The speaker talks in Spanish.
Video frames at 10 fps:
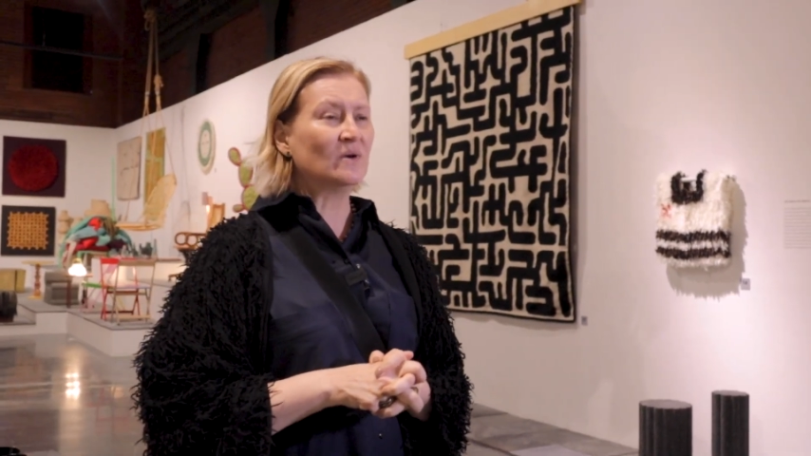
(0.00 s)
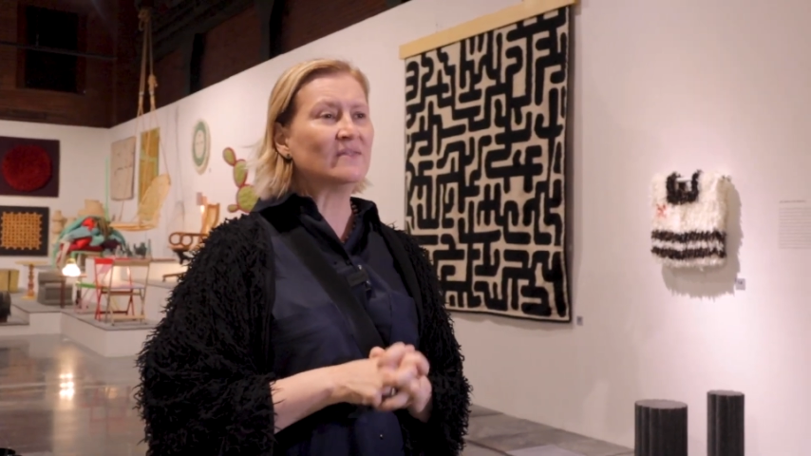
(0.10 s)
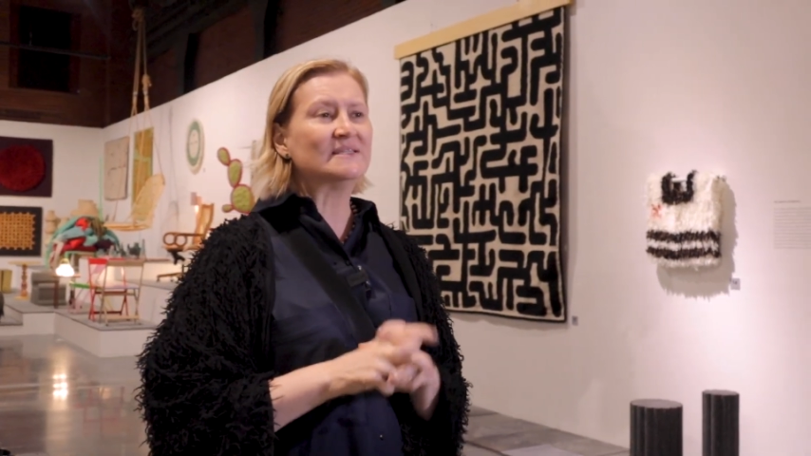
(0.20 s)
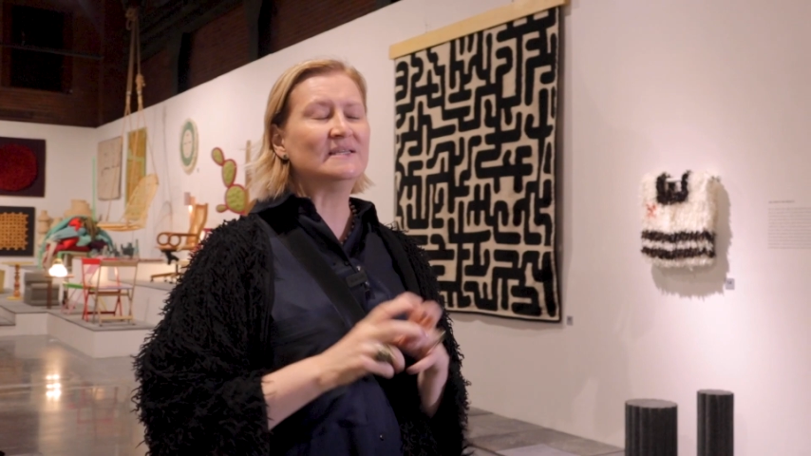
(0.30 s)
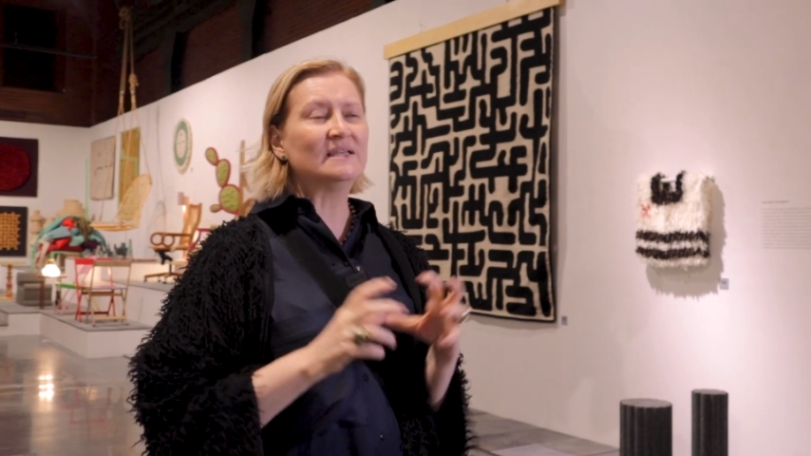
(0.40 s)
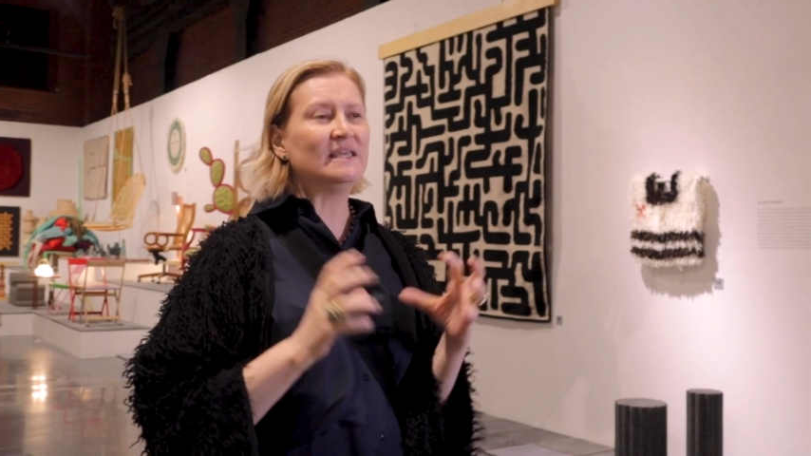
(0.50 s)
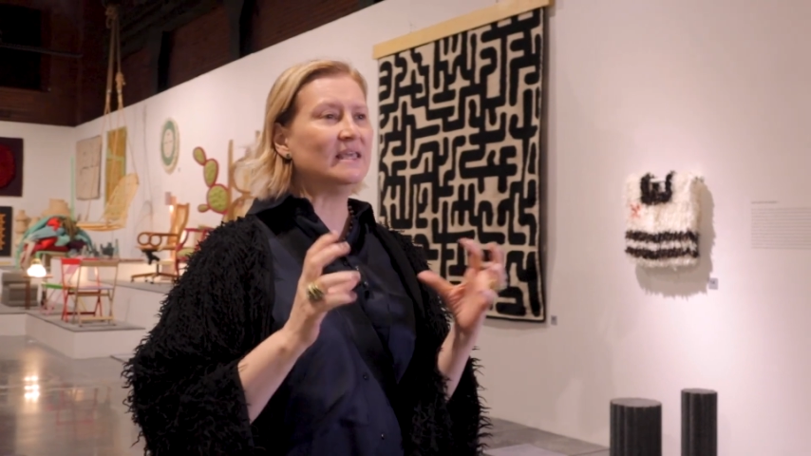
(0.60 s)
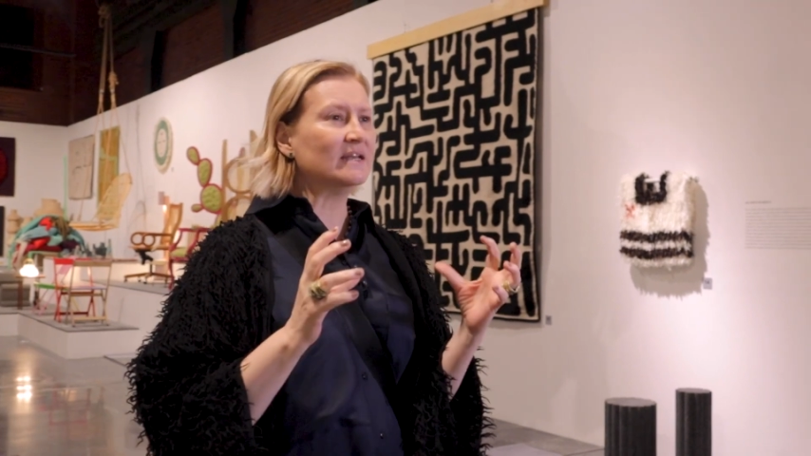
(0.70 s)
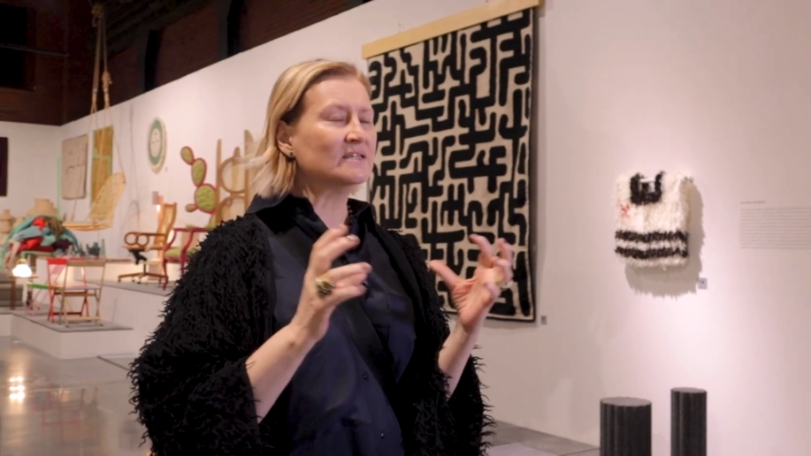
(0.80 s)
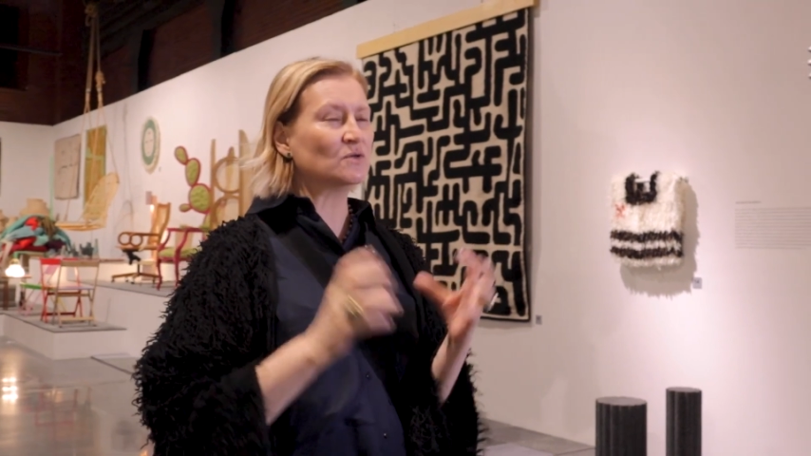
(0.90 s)
no era decir
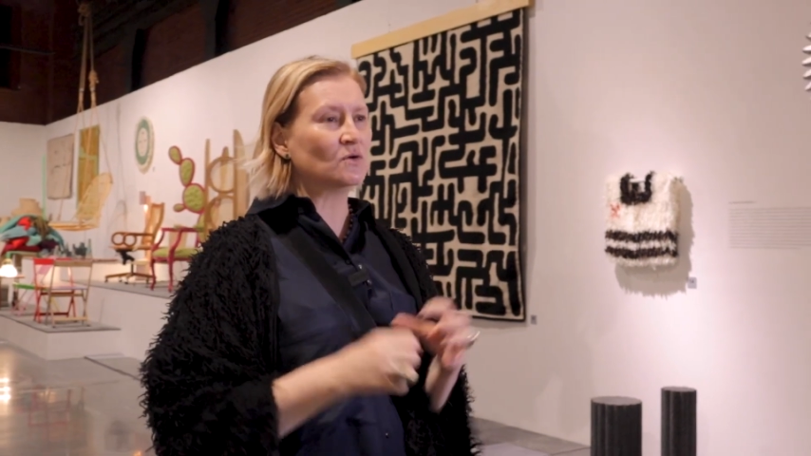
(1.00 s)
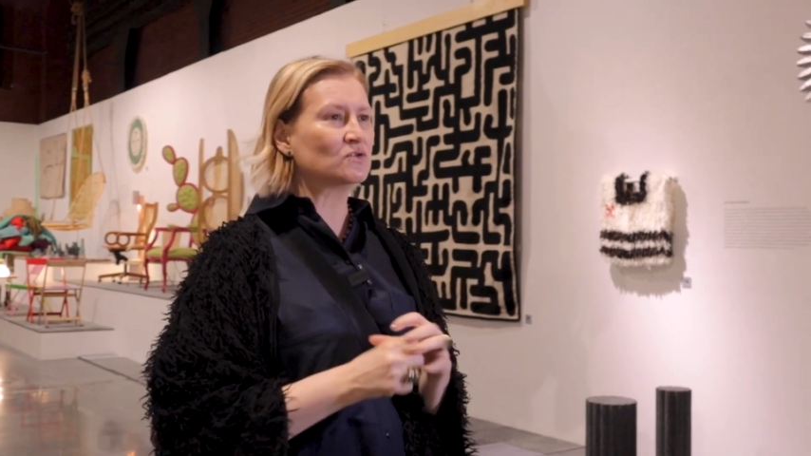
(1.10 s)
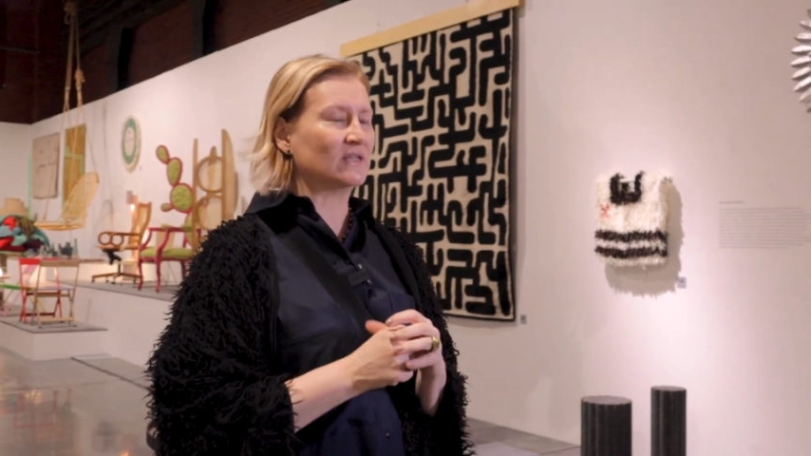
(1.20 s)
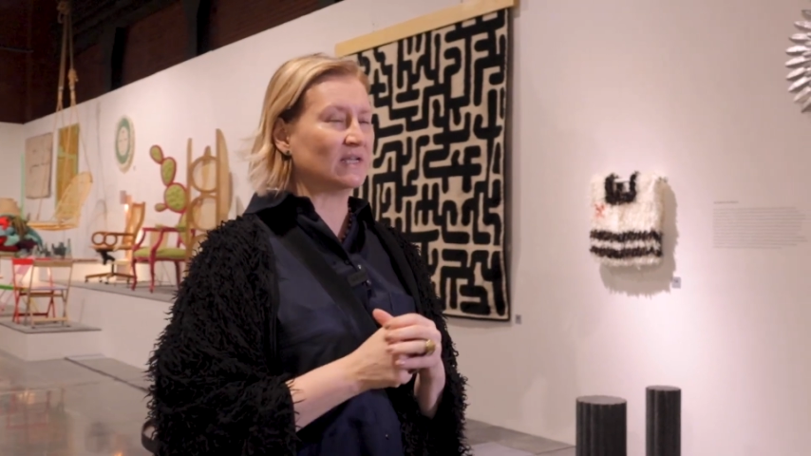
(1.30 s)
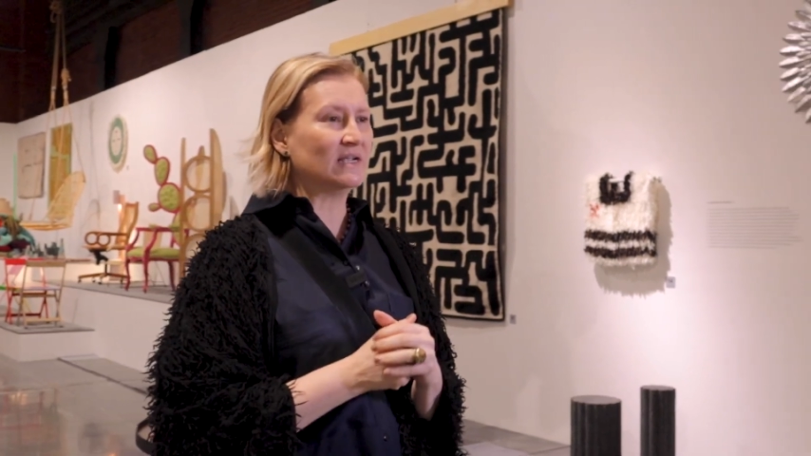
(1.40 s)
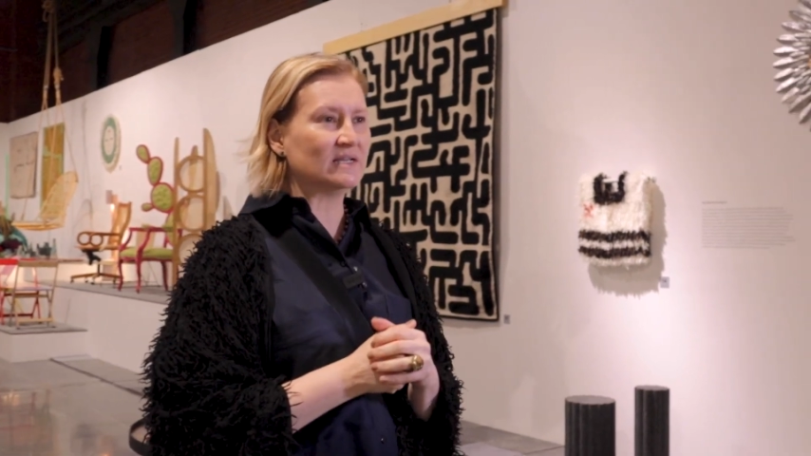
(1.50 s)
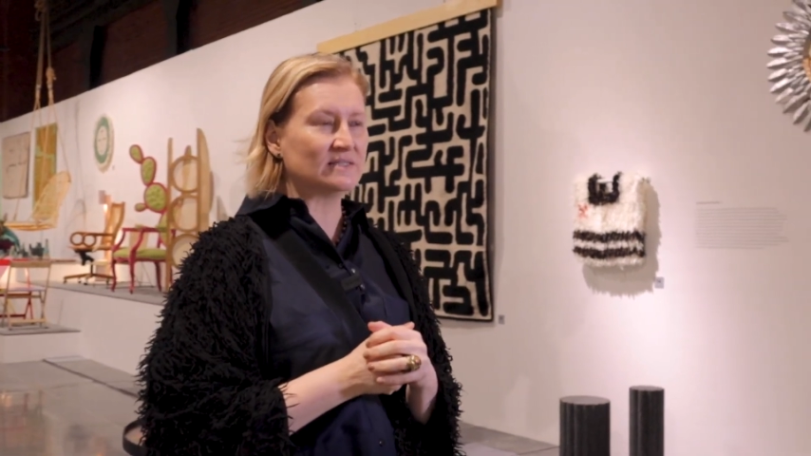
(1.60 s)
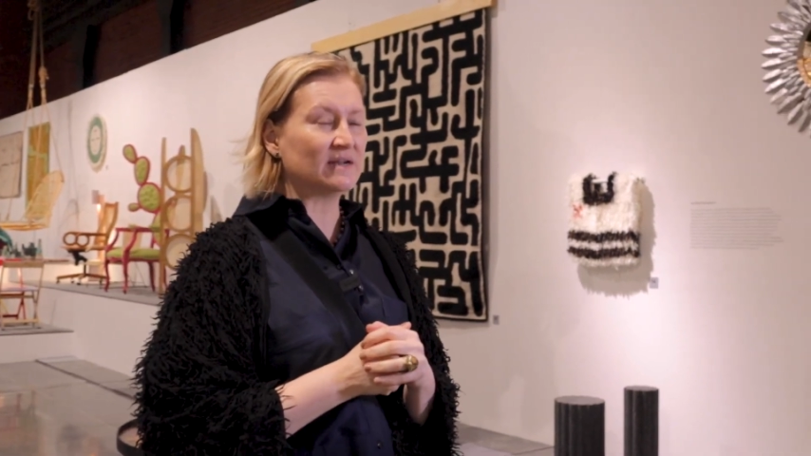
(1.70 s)
quiénes son los que tienen que